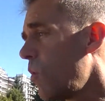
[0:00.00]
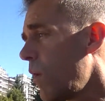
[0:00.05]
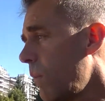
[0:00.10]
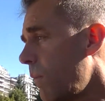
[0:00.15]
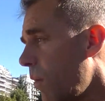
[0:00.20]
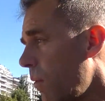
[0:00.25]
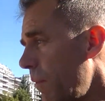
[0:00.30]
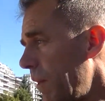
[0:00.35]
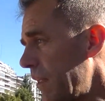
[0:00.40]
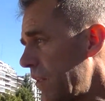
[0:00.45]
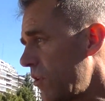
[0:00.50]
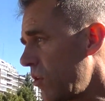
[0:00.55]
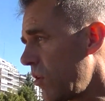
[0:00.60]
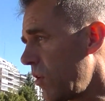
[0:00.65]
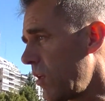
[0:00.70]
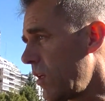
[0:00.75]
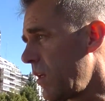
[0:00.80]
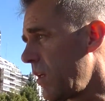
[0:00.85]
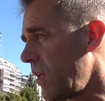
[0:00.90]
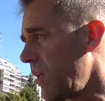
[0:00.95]
buen momento
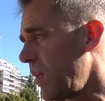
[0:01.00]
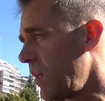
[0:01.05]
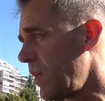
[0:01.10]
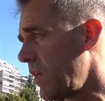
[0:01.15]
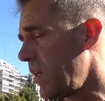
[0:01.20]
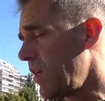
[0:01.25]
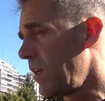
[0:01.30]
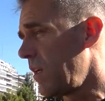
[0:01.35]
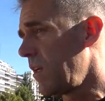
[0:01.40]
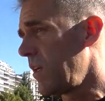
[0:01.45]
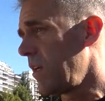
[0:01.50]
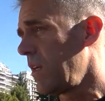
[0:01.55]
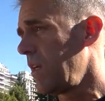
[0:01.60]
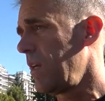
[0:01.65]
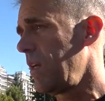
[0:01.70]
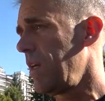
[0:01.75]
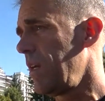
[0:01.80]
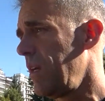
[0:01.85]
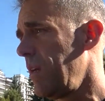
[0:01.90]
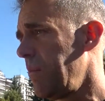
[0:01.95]

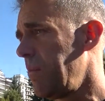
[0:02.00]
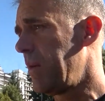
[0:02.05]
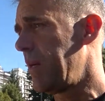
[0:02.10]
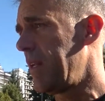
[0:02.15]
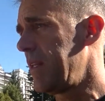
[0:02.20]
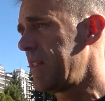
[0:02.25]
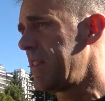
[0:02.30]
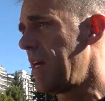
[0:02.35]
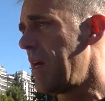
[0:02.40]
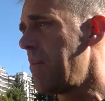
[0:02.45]
para esa